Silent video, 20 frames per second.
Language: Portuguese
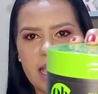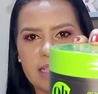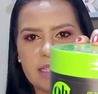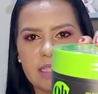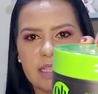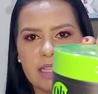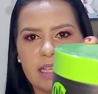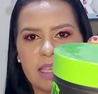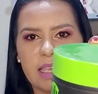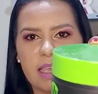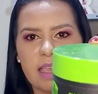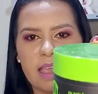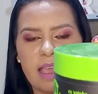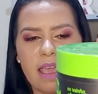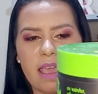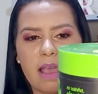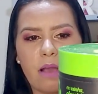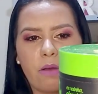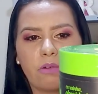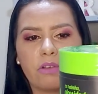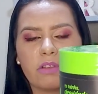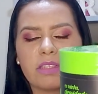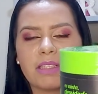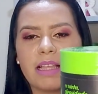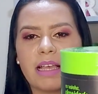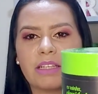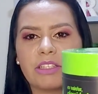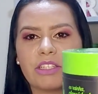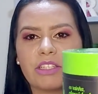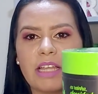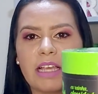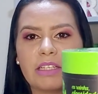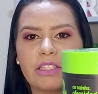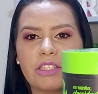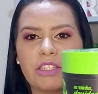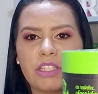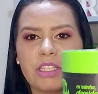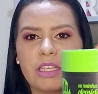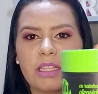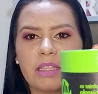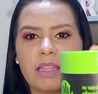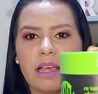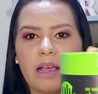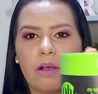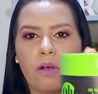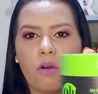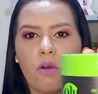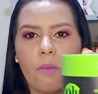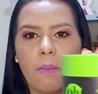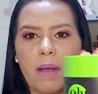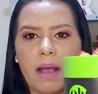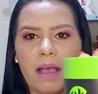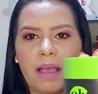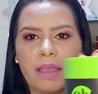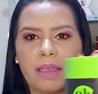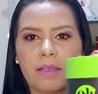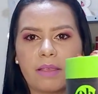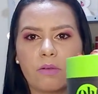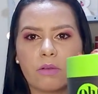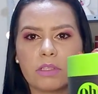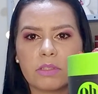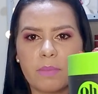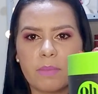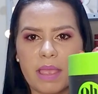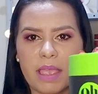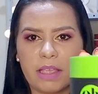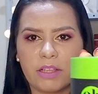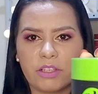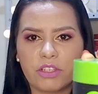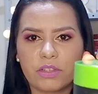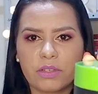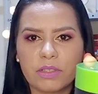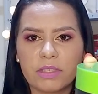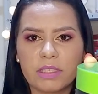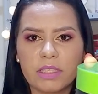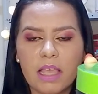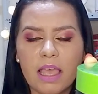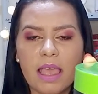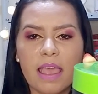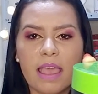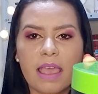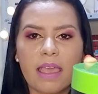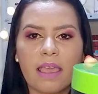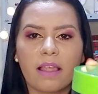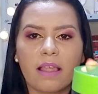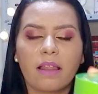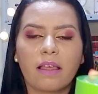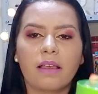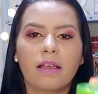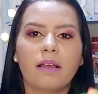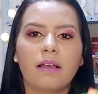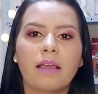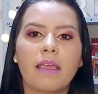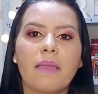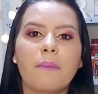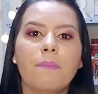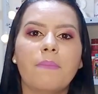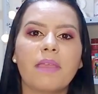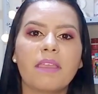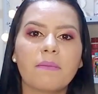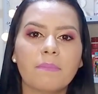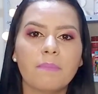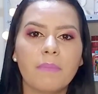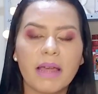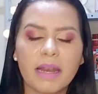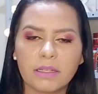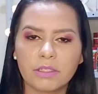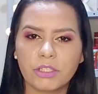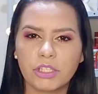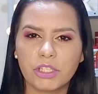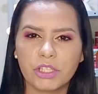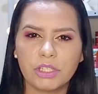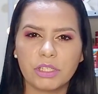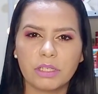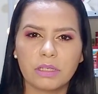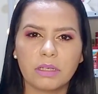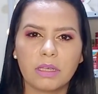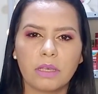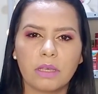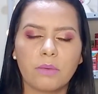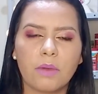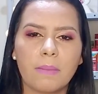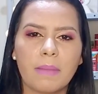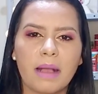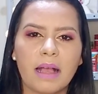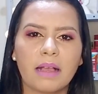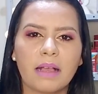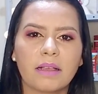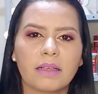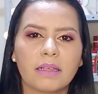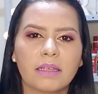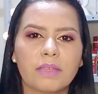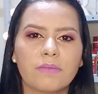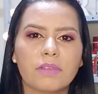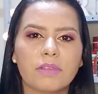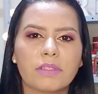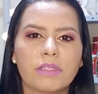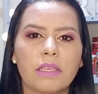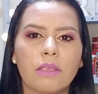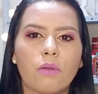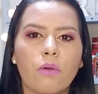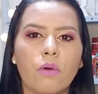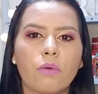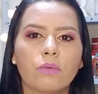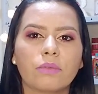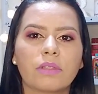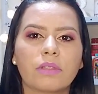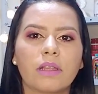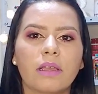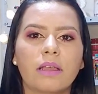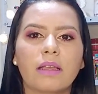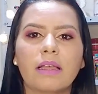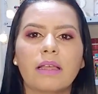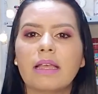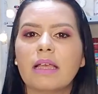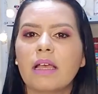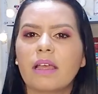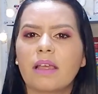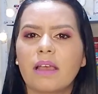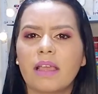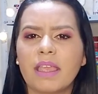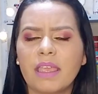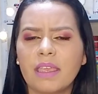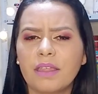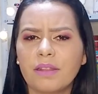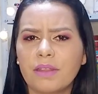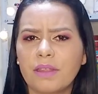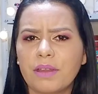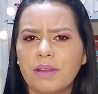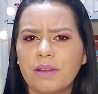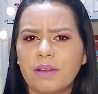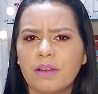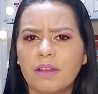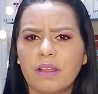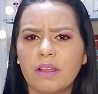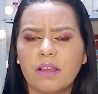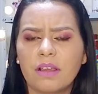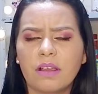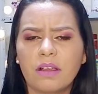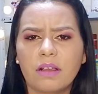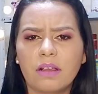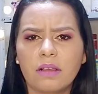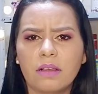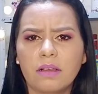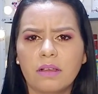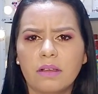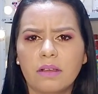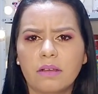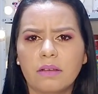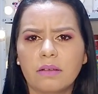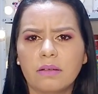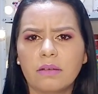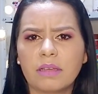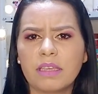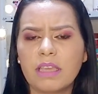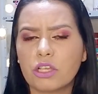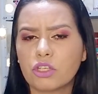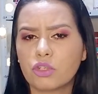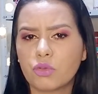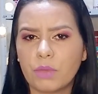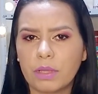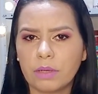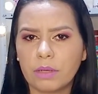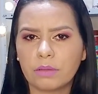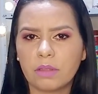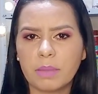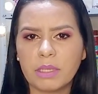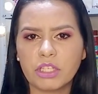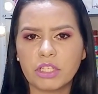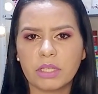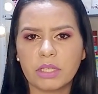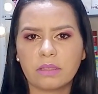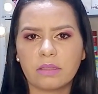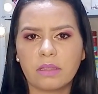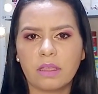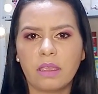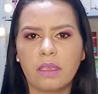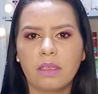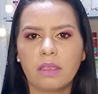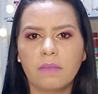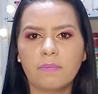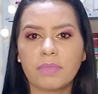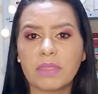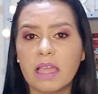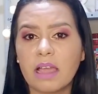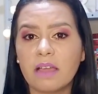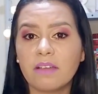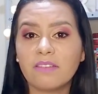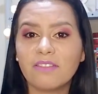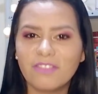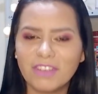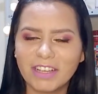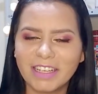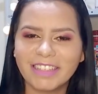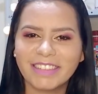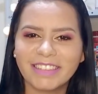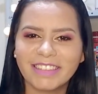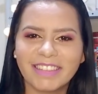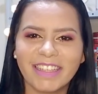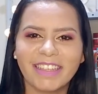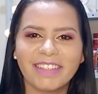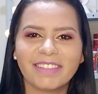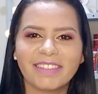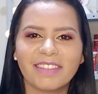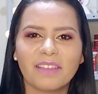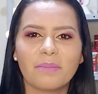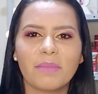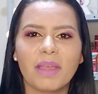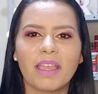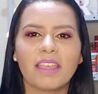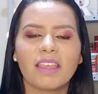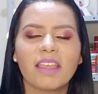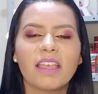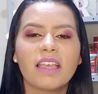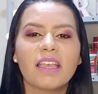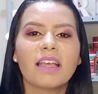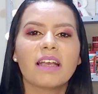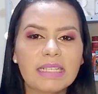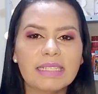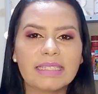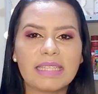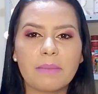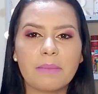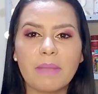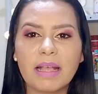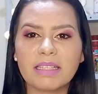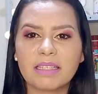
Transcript: essa daqui é a oleosidade Nadinha da Omai Cosméticos. Ela é bem baratinha, é uma marca que você encontra Renner, uh, Riachuelo também já tem, na Van tem também. Tem